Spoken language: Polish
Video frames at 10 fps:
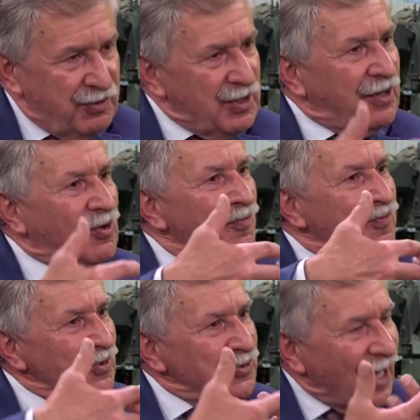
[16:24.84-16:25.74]
i jej
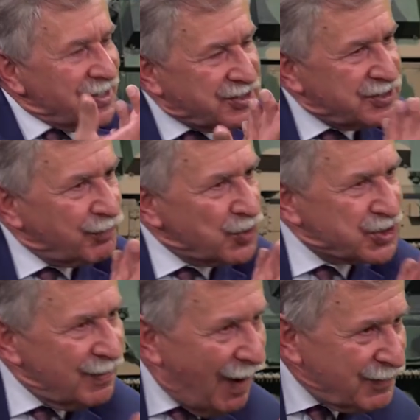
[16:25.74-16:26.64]
konfrontacji z
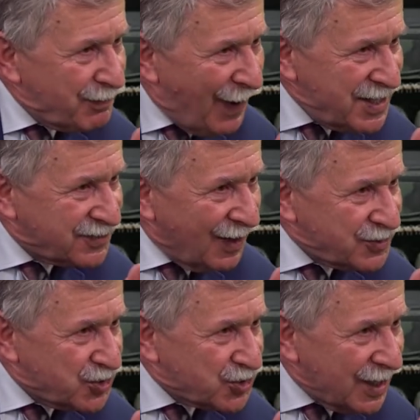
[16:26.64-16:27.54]
potrzebami państwa
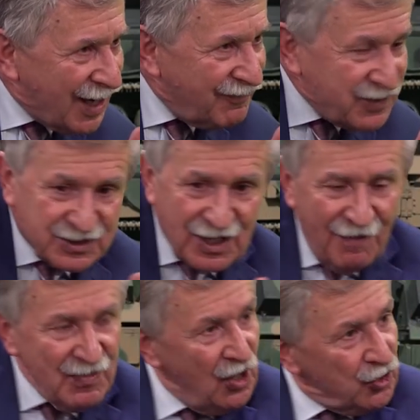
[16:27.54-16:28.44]
dzisiaj. Ja widzę,
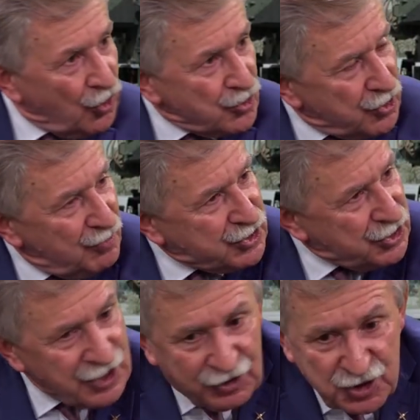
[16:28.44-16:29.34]
to co mi się
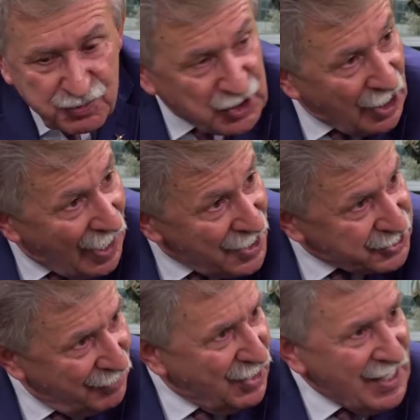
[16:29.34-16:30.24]
dzieje, to jest
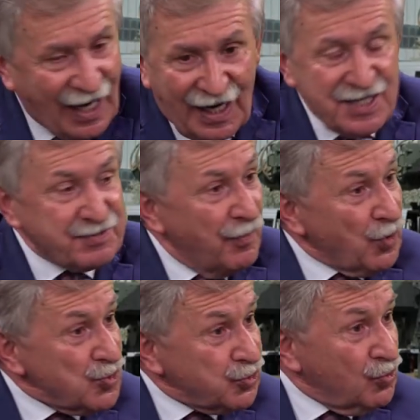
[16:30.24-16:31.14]
przeraża mnie, jaka jest po
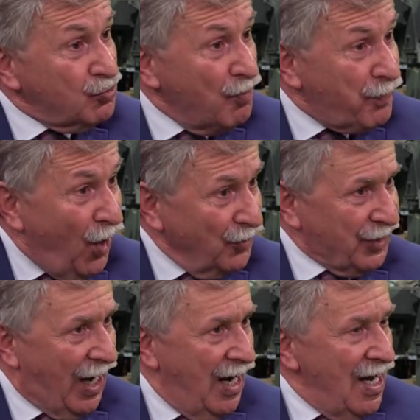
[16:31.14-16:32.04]
prostu
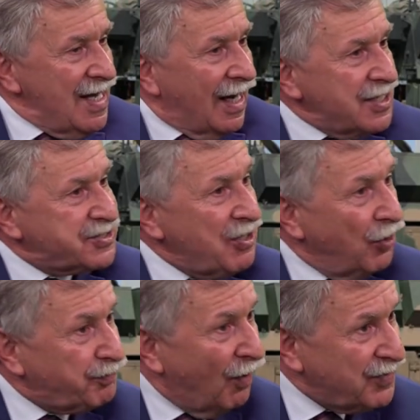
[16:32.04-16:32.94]
głupota, jaka jest
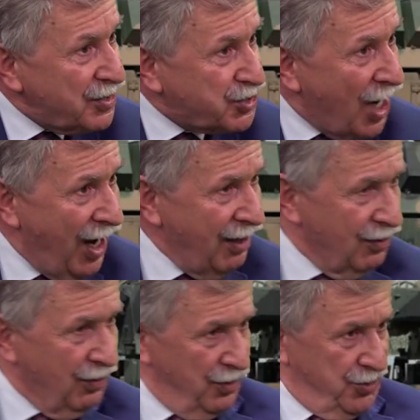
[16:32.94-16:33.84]

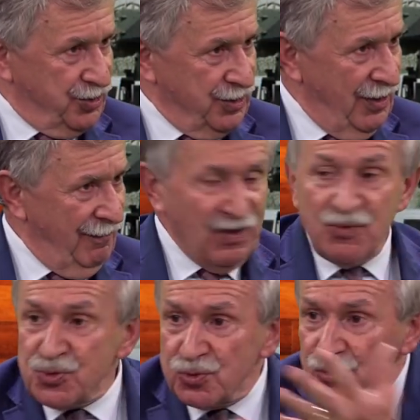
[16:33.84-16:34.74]
nieodpowiedzialność w
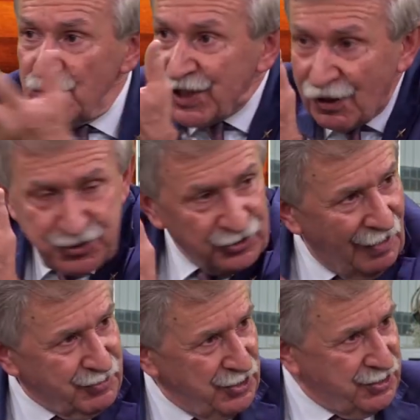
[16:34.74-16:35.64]
stosunku do tego, co
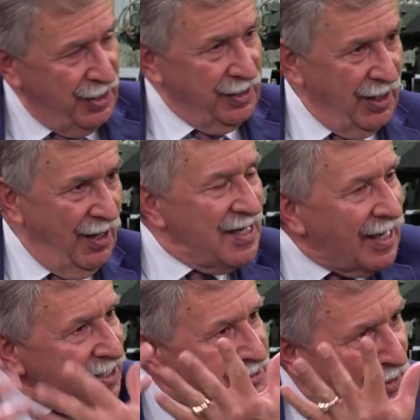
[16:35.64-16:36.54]
tam się dzieje,
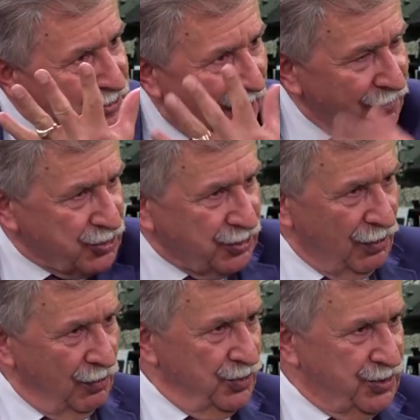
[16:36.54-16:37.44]
jaka jest mentalność tych
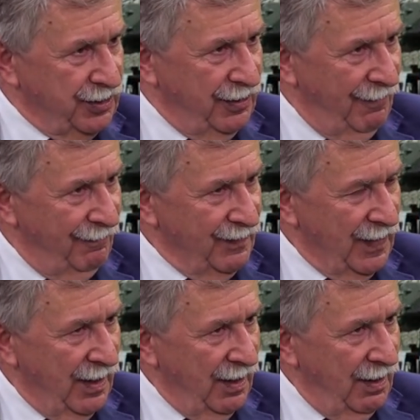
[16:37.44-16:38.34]
ludzi.
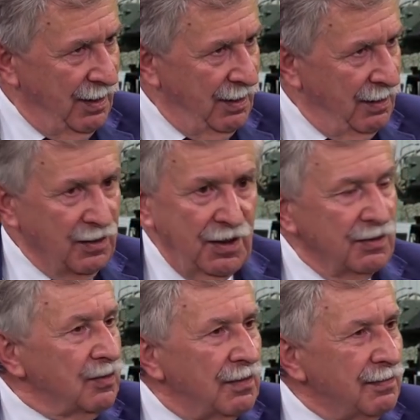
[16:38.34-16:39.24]

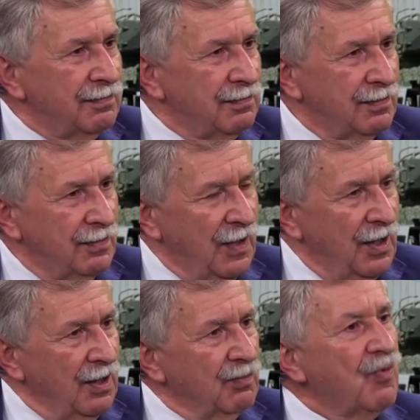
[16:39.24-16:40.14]
Których ludzi jeszcze
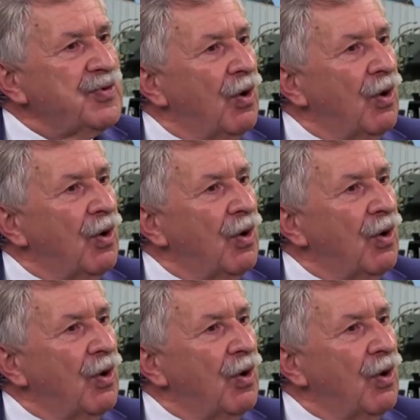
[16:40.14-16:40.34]
niech pan Mówię mówi?